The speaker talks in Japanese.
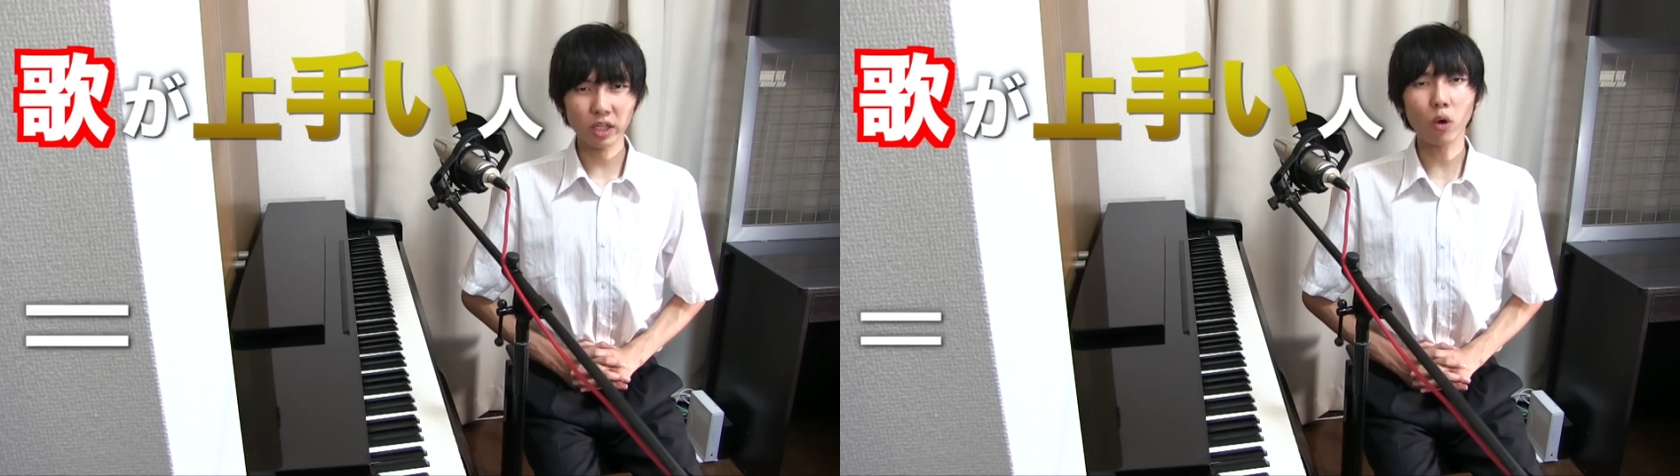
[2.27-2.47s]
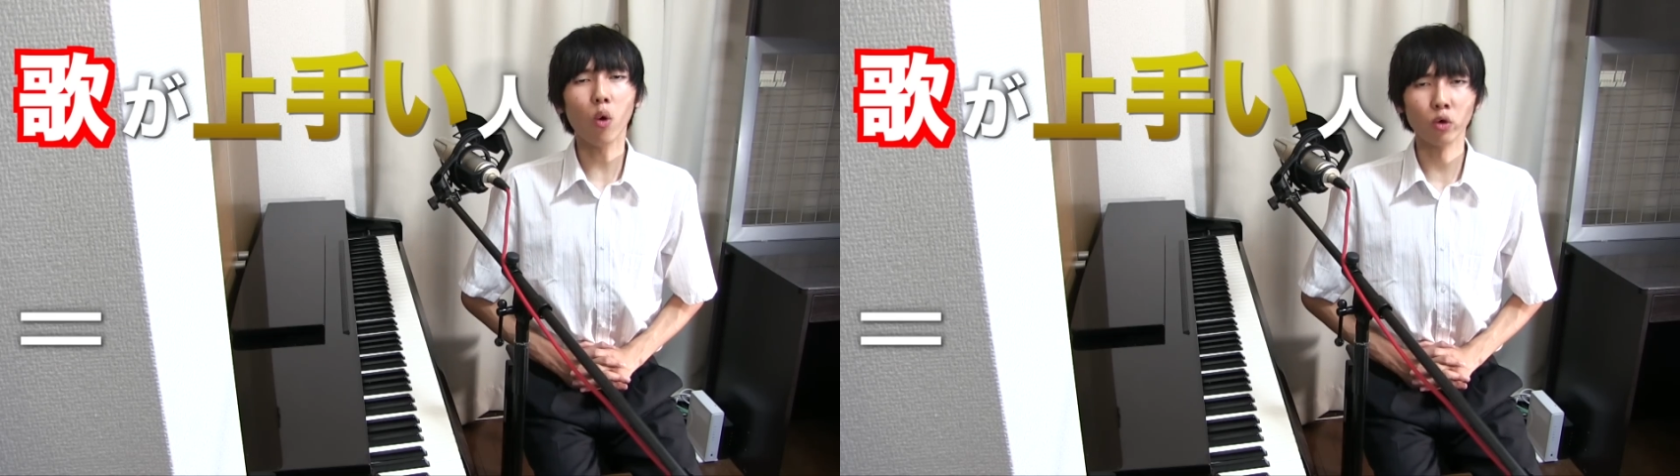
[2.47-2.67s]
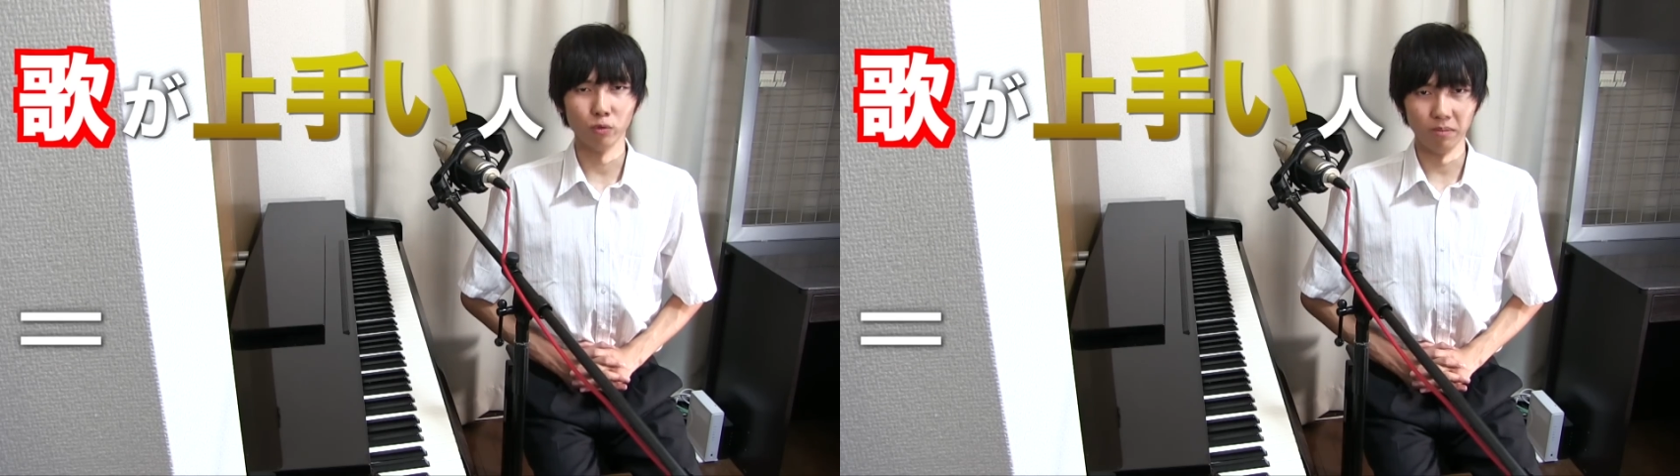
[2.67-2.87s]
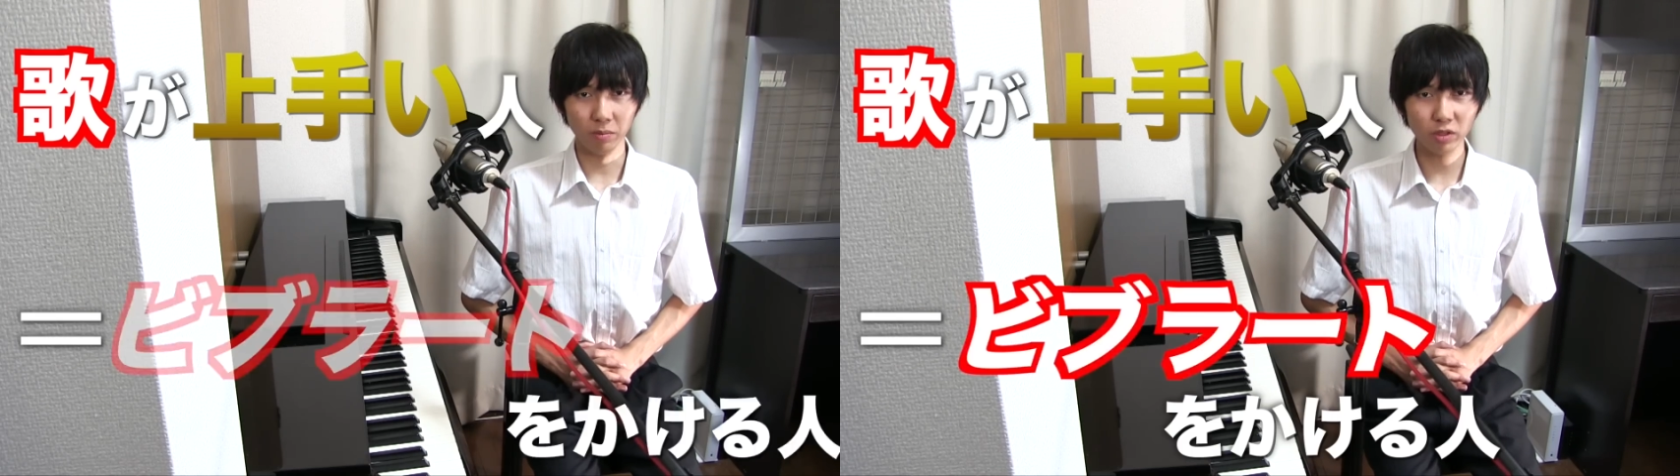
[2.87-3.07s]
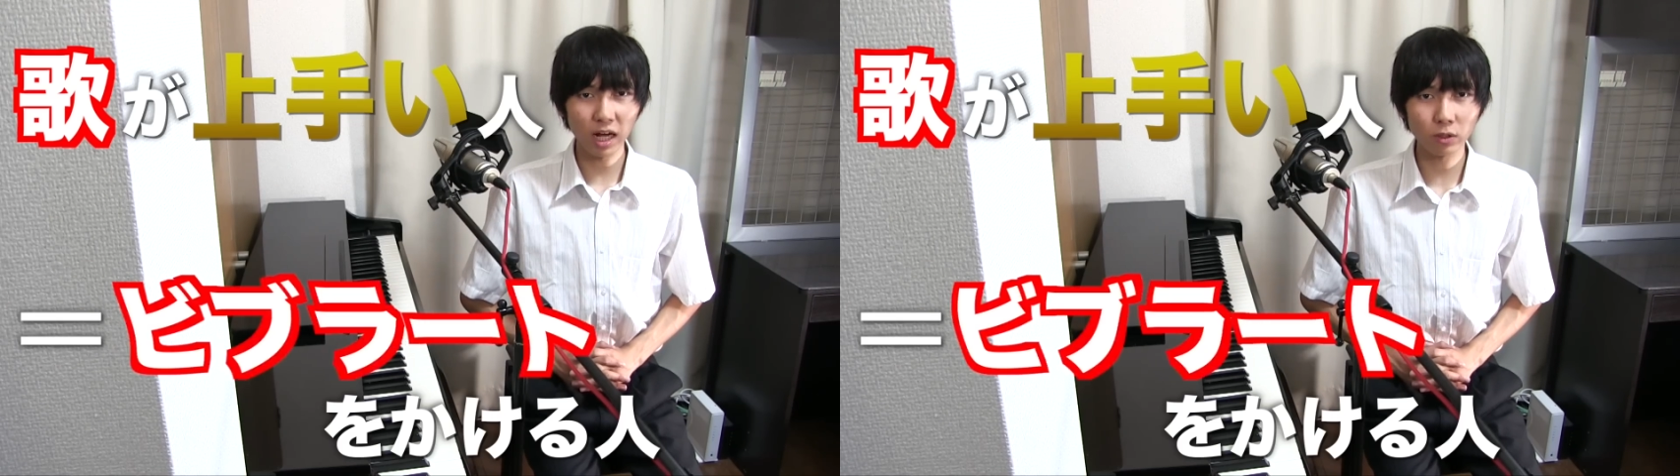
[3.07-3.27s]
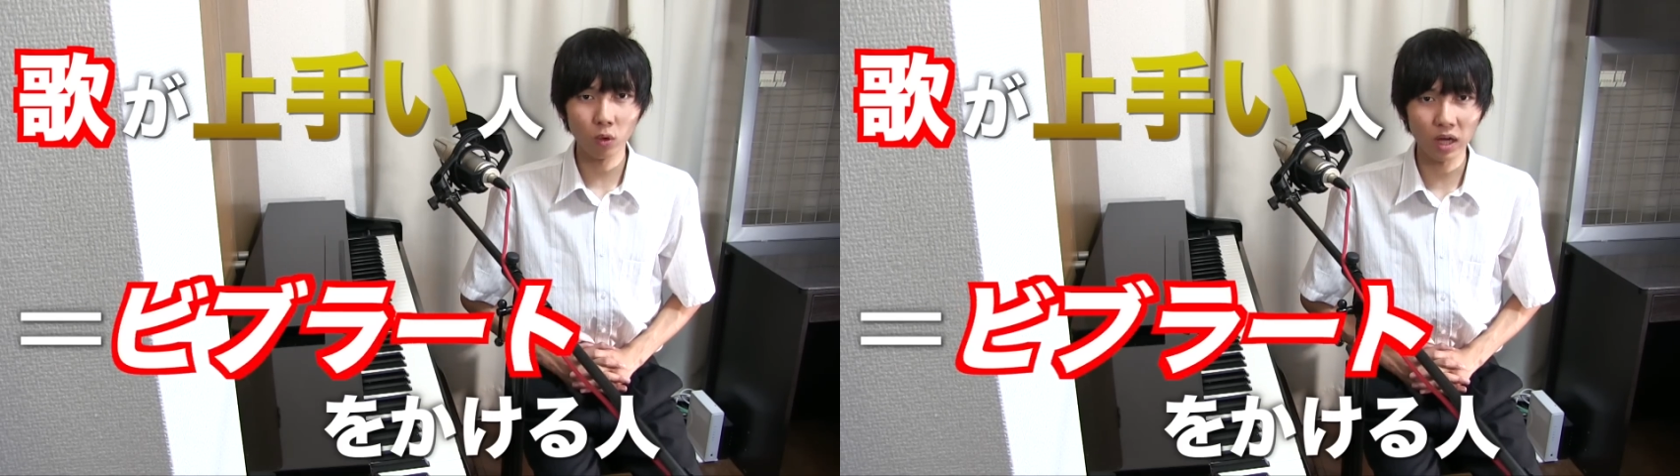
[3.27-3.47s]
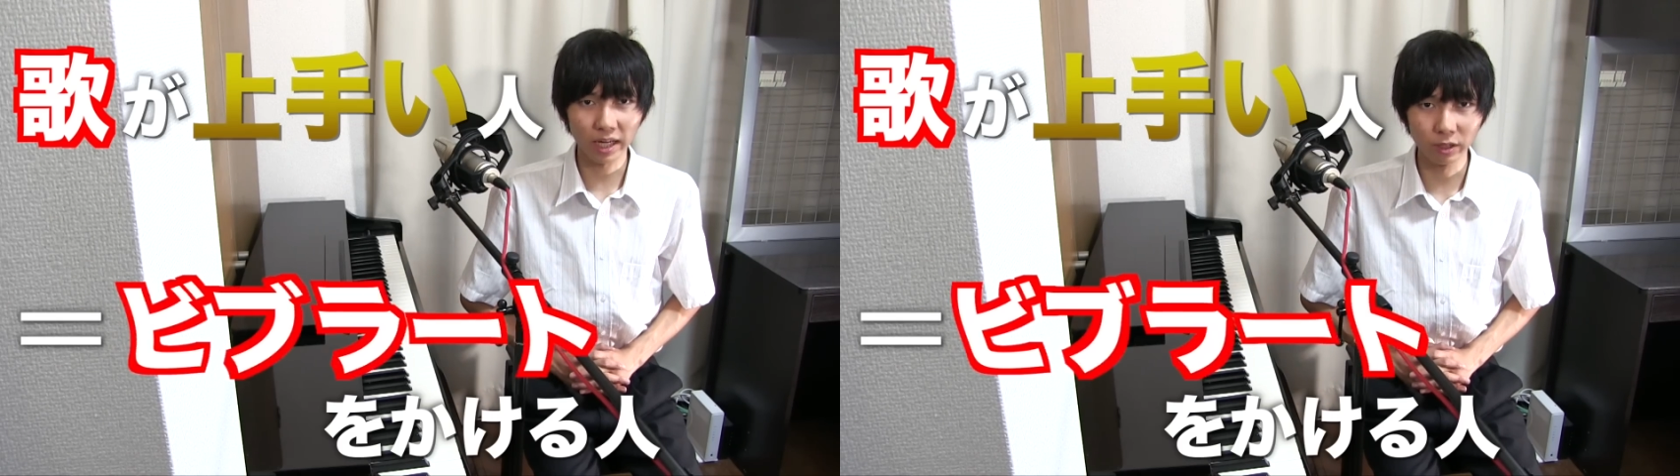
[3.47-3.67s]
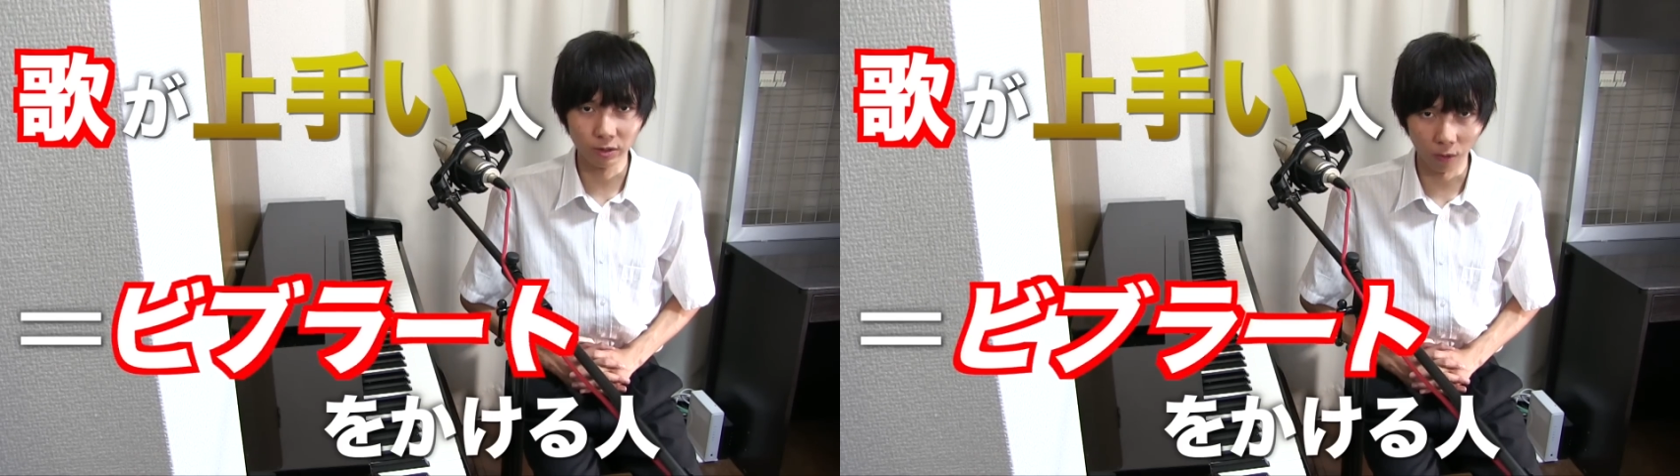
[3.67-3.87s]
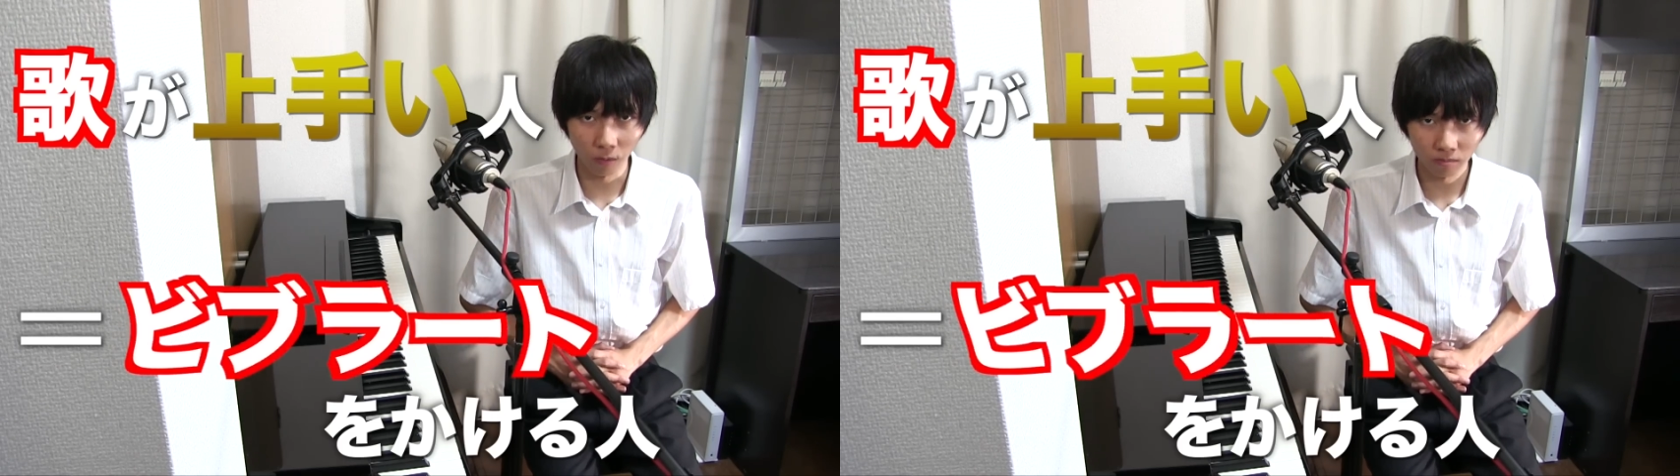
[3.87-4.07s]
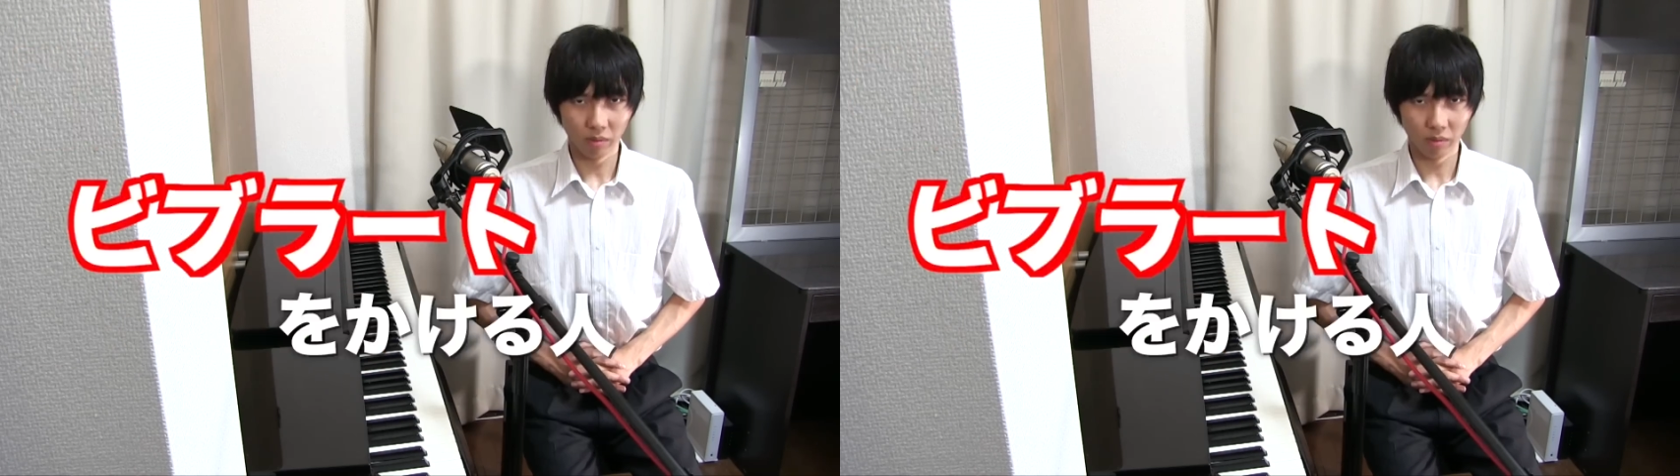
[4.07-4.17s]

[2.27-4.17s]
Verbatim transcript: イコールビブラートをかける人。